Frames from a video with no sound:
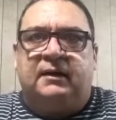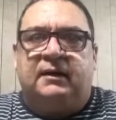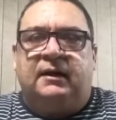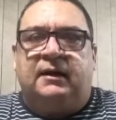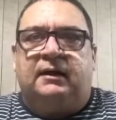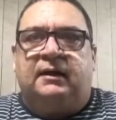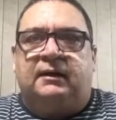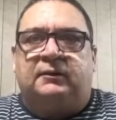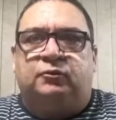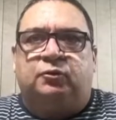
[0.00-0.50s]

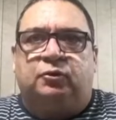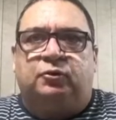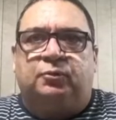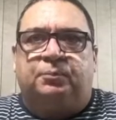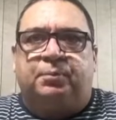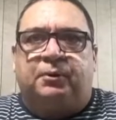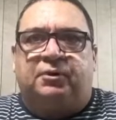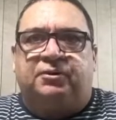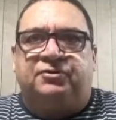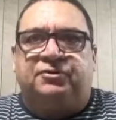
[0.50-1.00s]
relator do
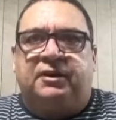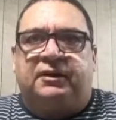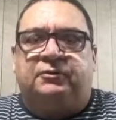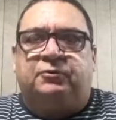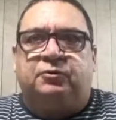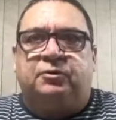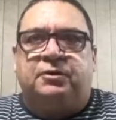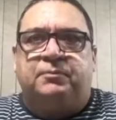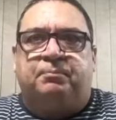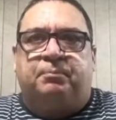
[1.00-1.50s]

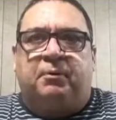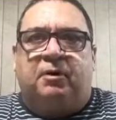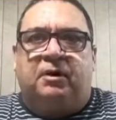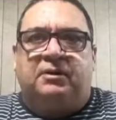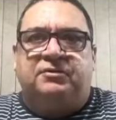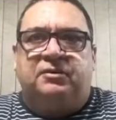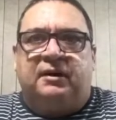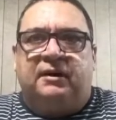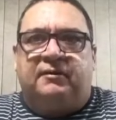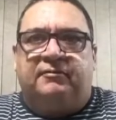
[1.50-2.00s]
projeto que
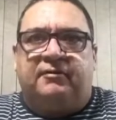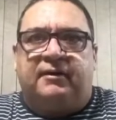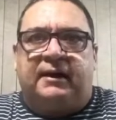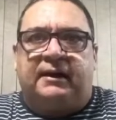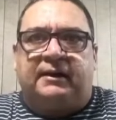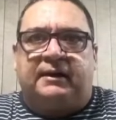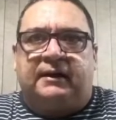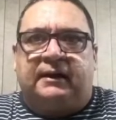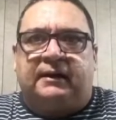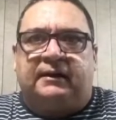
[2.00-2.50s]
pode
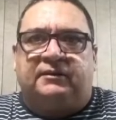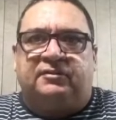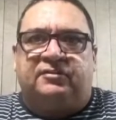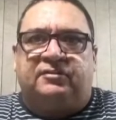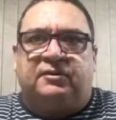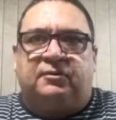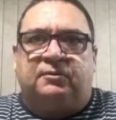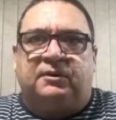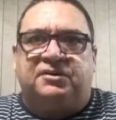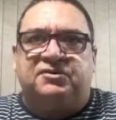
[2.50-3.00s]
levar à
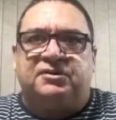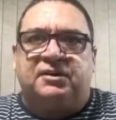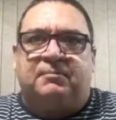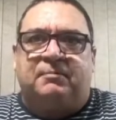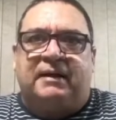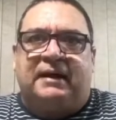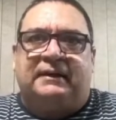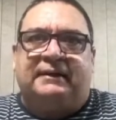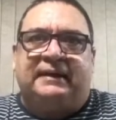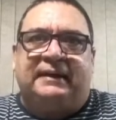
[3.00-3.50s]
criação da
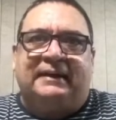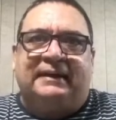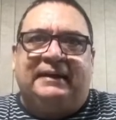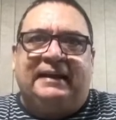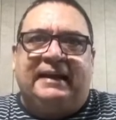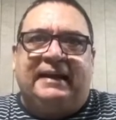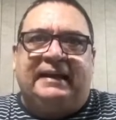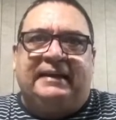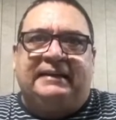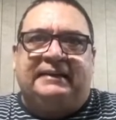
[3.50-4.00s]
chamada
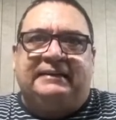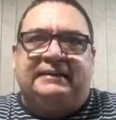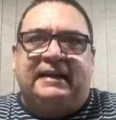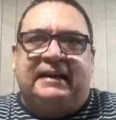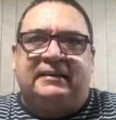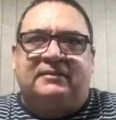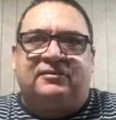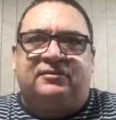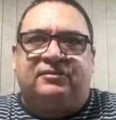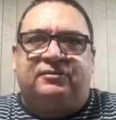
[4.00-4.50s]
Lei
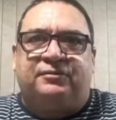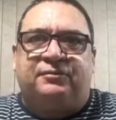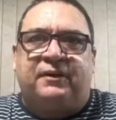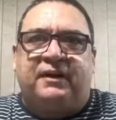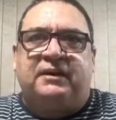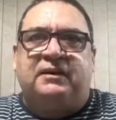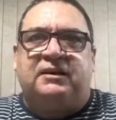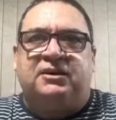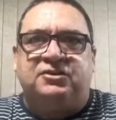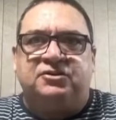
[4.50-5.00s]
das
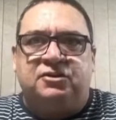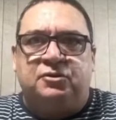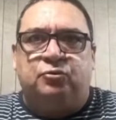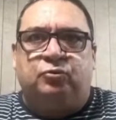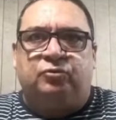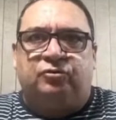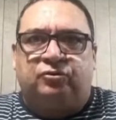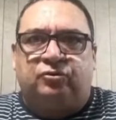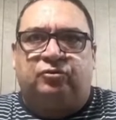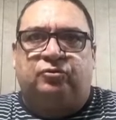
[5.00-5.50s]
Fake
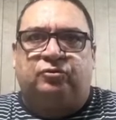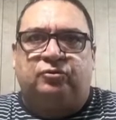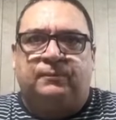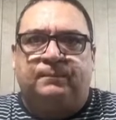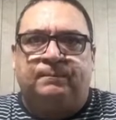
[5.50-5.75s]
News,